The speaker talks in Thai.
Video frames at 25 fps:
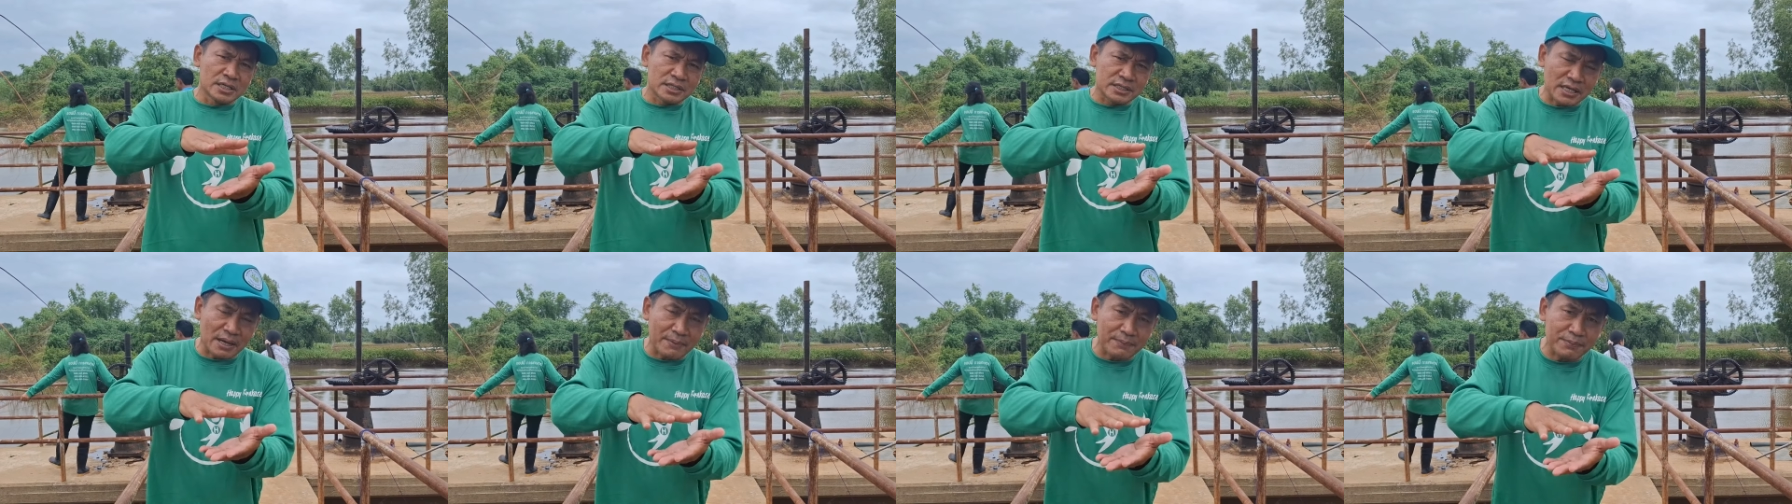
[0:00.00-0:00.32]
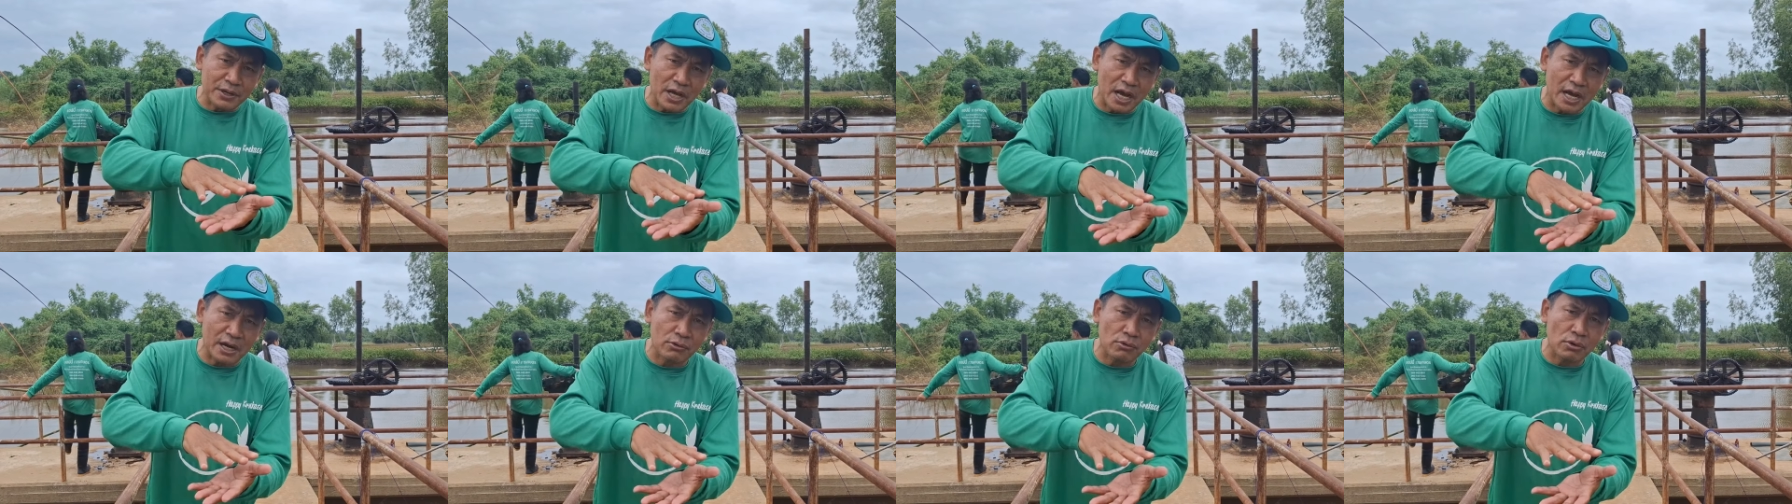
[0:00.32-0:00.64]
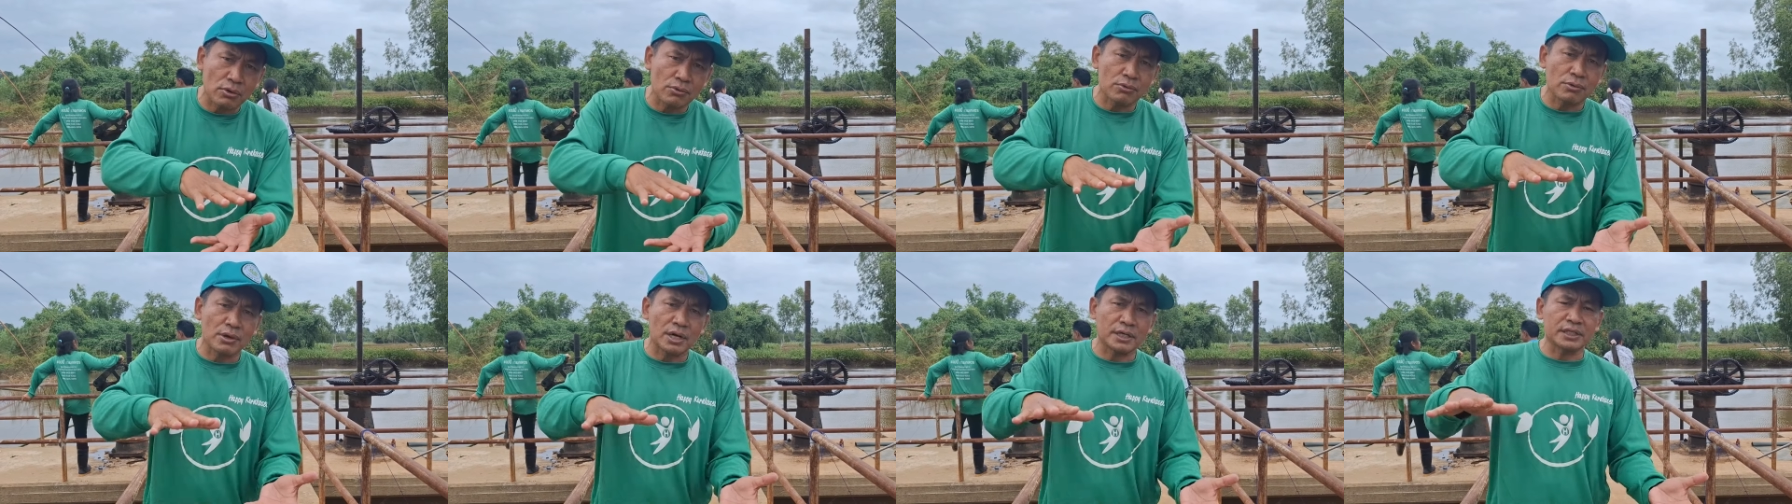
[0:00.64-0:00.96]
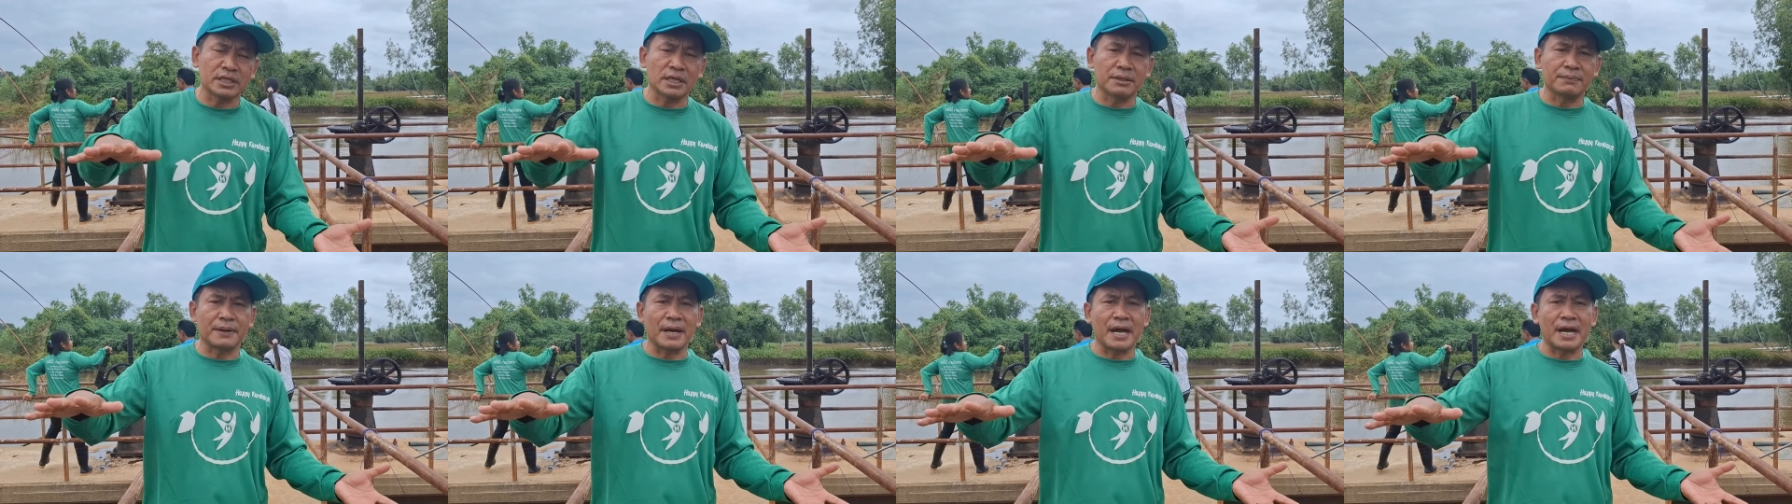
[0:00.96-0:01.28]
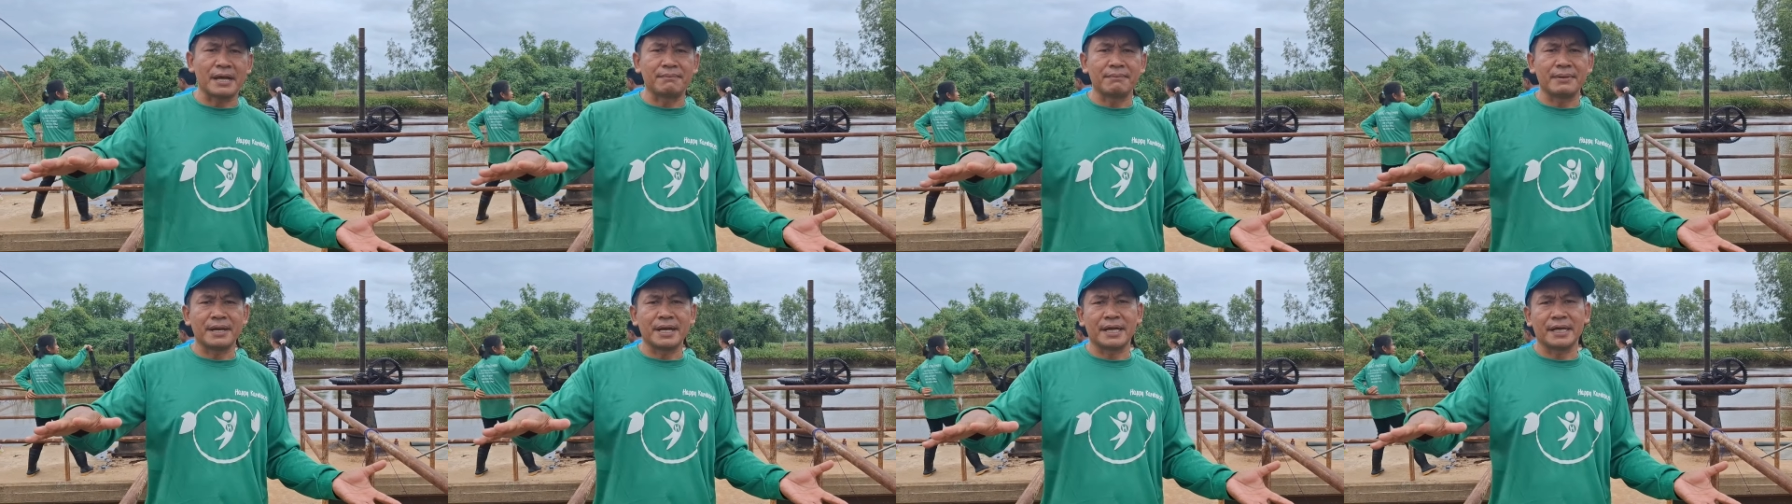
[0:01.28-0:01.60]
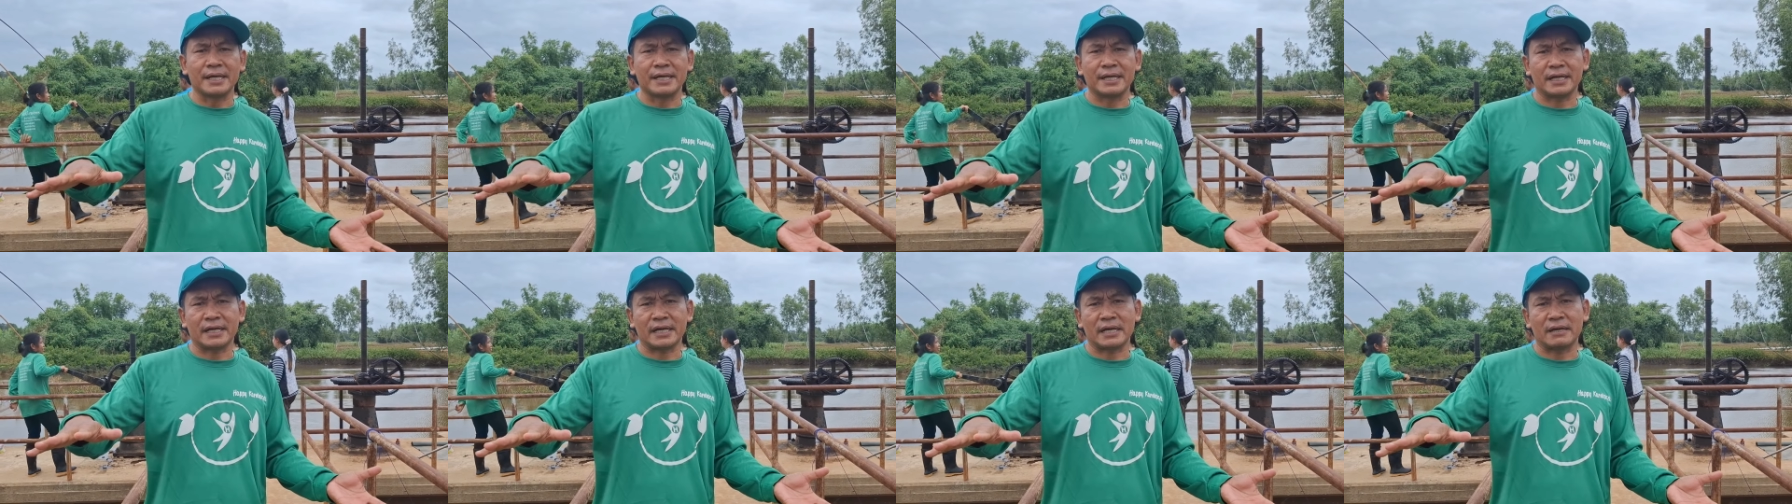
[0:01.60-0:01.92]
ซับดากลกวๆที่ผ่านมา
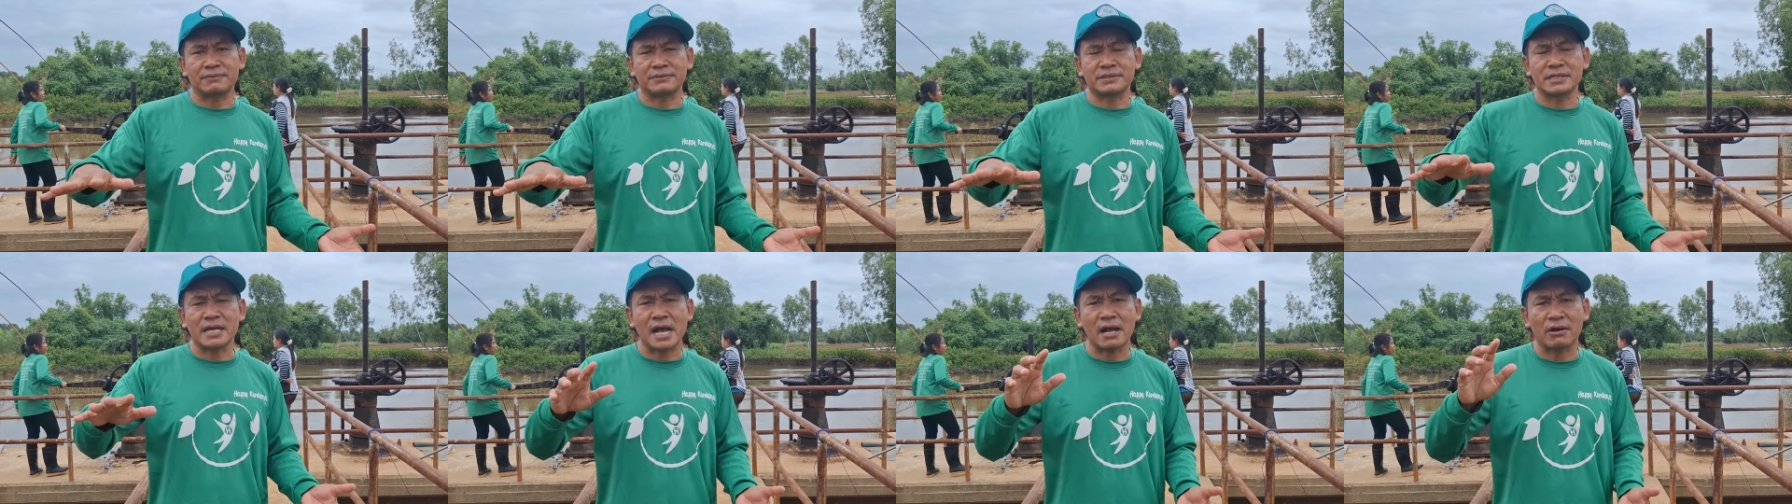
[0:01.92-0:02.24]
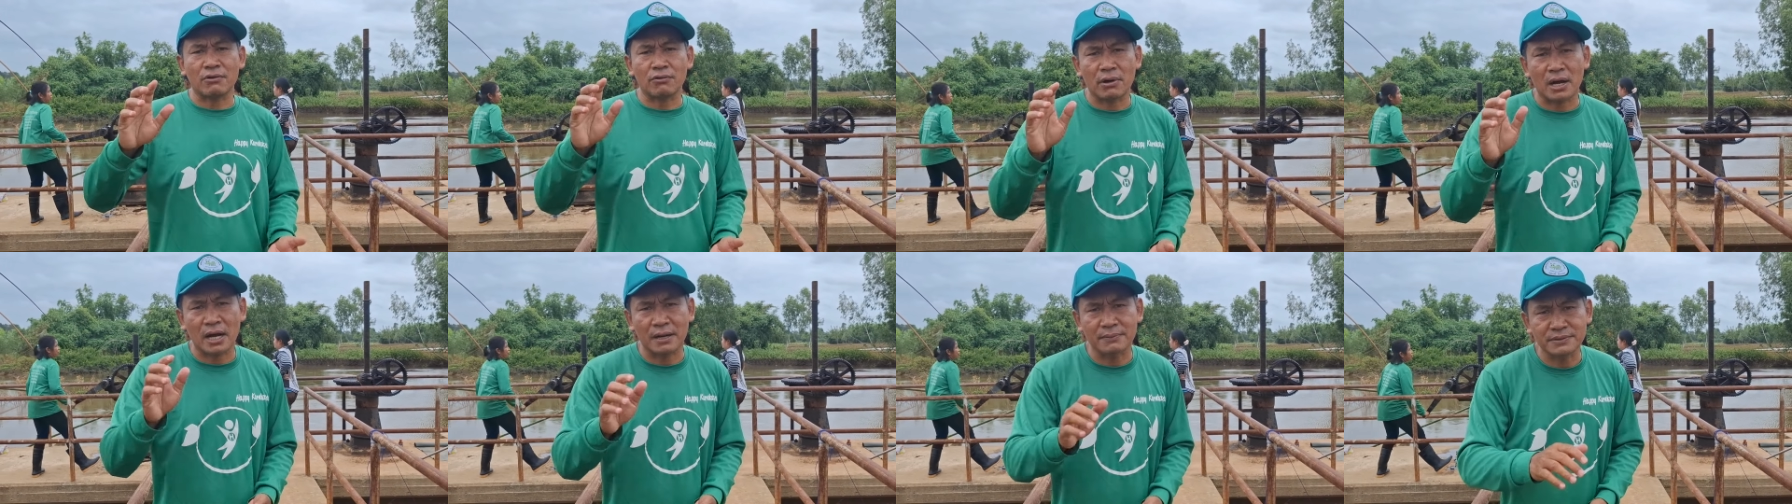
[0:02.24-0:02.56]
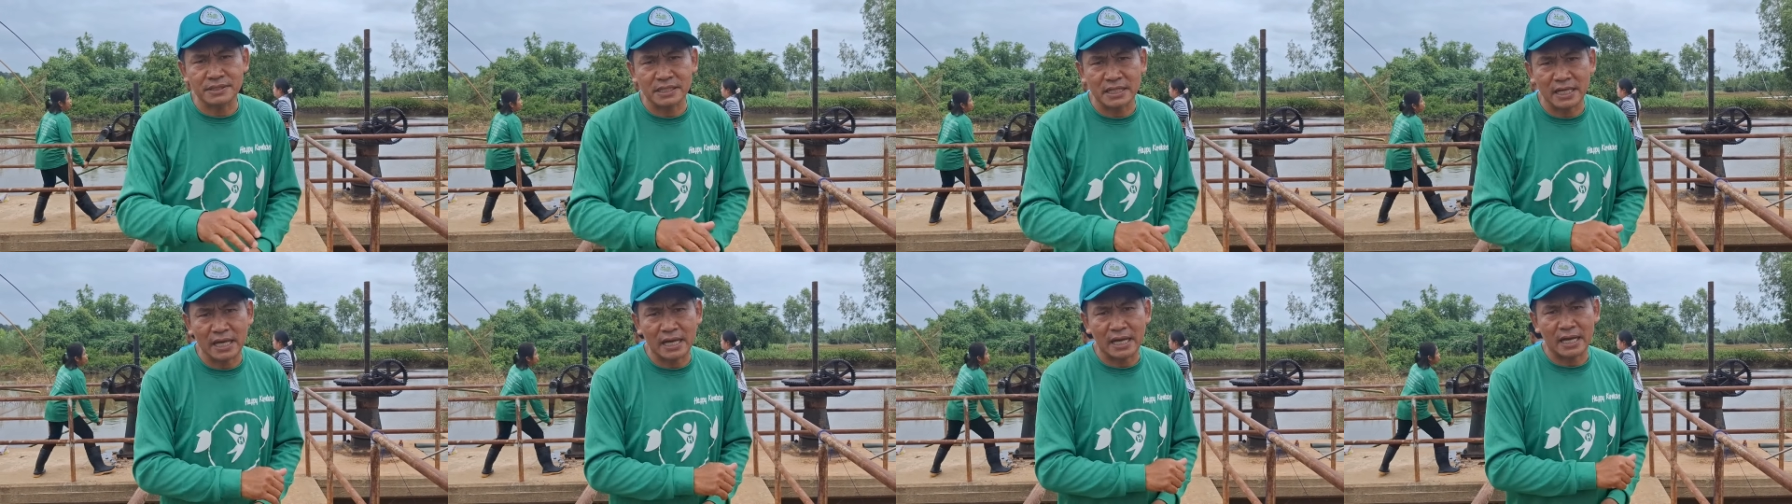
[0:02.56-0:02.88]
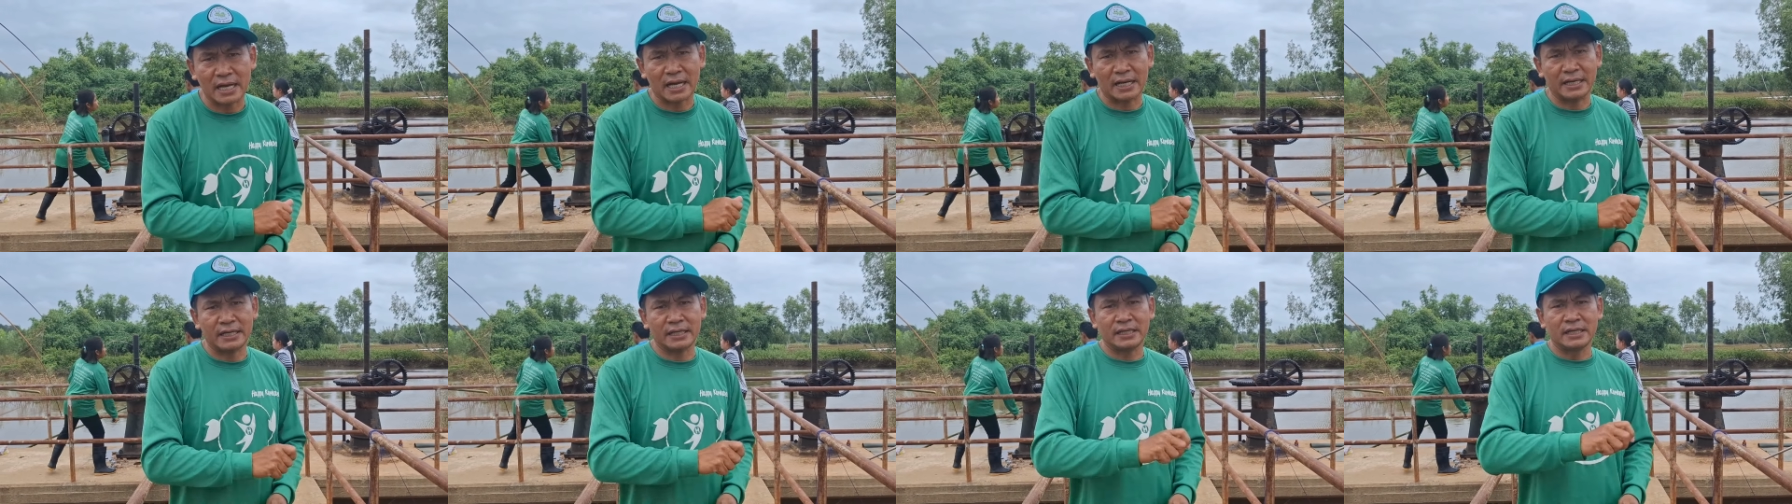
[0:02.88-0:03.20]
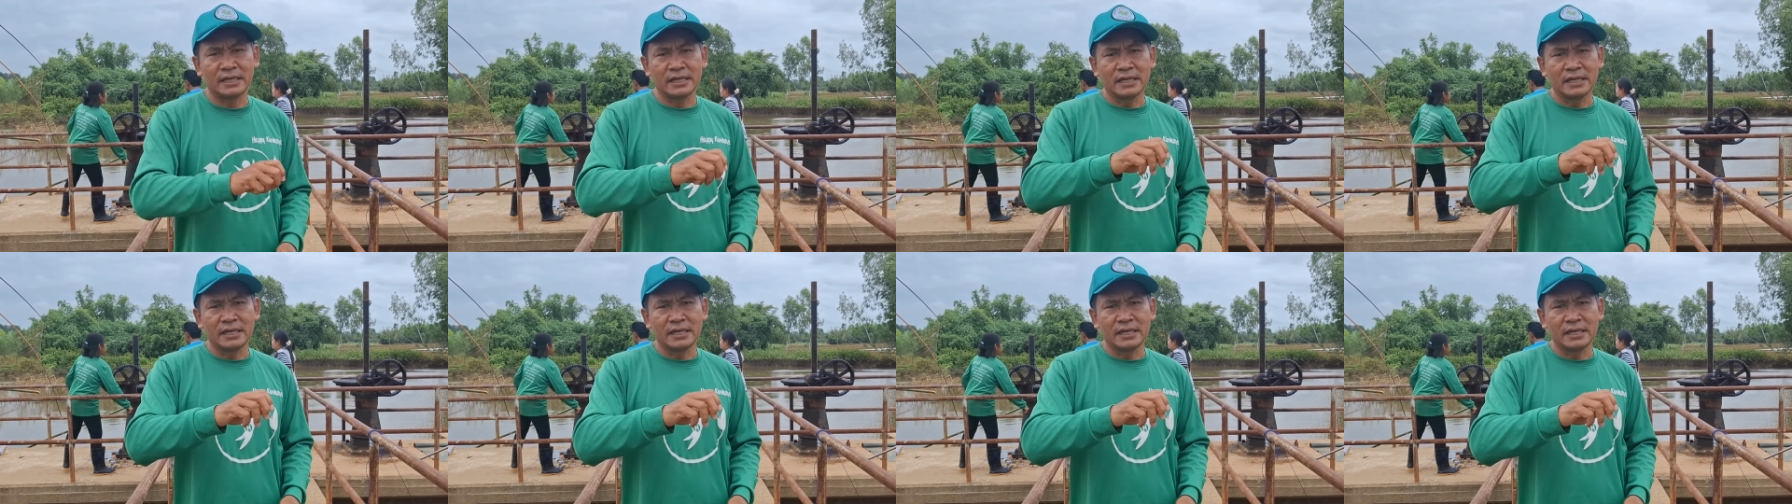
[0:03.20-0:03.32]
นะครับ สร้างความเสียหาย